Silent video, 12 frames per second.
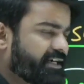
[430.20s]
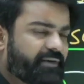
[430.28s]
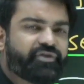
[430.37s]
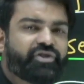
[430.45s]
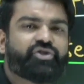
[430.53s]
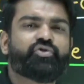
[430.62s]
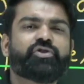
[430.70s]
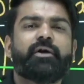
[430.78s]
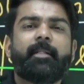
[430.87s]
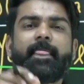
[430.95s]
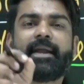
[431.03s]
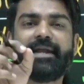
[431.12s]
एमसीक्यू
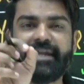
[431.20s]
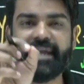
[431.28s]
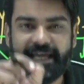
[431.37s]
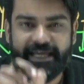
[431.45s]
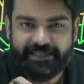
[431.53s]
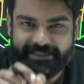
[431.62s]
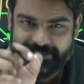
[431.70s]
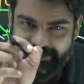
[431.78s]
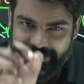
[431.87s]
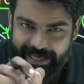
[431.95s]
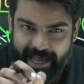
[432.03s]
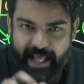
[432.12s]
नई चीज
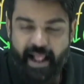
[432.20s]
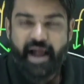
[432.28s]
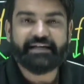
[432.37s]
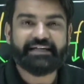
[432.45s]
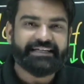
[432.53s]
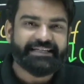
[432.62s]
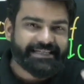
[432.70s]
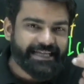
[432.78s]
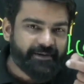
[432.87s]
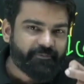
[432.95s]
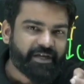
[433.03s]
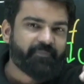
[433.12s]
है
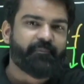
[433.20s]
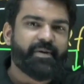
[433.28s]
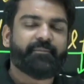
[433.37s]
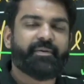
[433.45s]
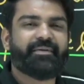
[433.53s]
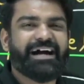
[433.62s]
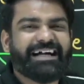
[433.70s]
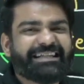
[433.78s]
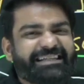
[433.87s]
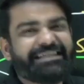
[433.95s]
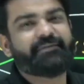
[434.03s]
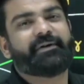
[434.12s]
डिस्क्रिप्टिव पेपर में
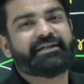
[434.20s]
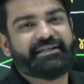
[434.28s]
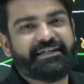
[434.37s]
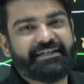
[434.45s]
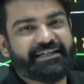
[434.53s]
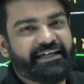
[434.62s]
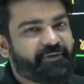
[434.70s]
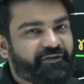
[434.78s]
80 परसेंट डिस्क्रिप्टिव